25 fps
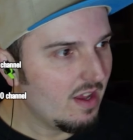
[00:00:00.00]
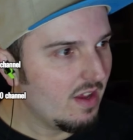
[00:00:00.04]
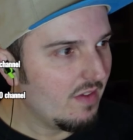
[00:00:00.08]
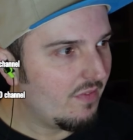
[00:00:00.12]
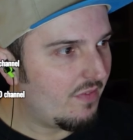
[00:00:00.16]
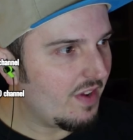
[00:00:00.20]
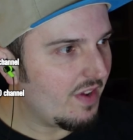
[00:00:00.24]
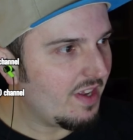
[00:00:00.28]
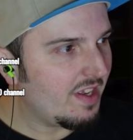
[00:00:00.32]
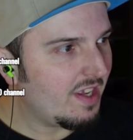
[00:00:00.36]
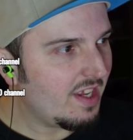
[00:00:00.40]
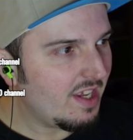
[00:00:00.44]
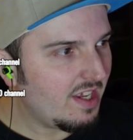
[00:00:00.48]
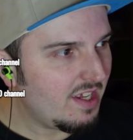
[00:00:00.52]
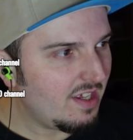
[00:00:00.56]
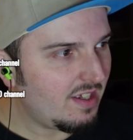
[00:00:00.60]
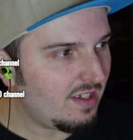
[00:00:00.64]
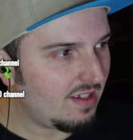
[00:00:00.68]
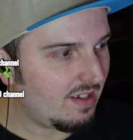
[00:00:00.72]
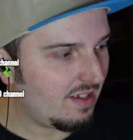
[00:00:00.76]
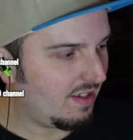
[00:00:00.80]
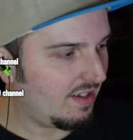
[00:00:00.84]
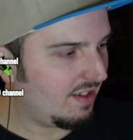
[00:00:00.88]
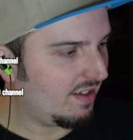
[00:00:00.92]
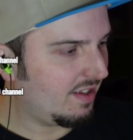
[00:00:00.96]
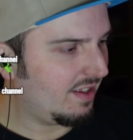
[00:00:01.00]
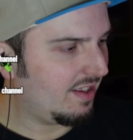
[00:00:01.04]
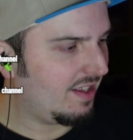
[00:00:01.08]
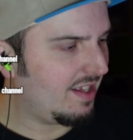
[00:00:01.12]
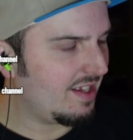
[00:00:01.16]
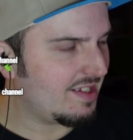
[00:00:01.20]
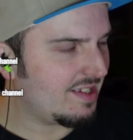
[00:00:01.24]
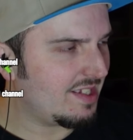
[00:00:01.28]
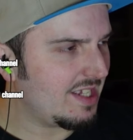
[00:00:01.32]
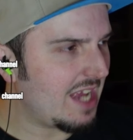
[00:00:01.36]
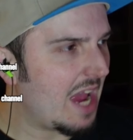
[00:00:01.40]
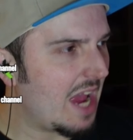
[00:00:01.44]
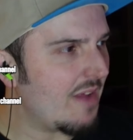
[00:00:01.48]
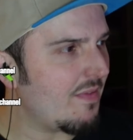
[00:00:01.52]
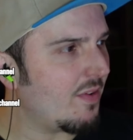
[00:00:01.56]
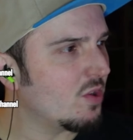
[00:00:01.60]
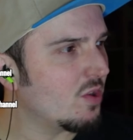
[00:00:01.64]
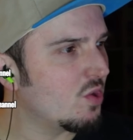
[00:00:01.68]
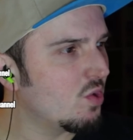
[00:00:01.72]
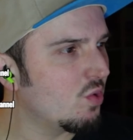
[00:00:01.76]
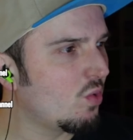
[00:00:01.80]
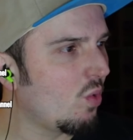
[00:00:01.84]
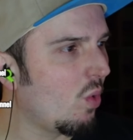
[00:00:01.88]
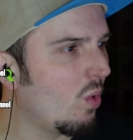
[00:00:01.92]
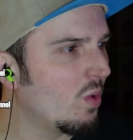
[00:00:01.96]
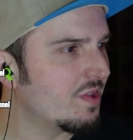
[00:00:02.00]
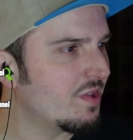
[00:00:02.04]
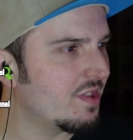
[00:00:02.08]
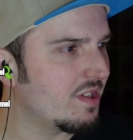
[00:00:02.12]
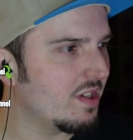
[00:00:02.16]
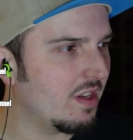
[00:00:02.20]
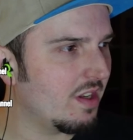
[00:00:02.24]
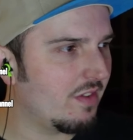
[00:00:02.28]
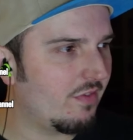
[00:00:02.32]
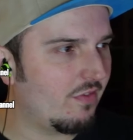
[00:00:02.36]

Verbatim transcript: finde ich, dass sie einfach zu groß sind.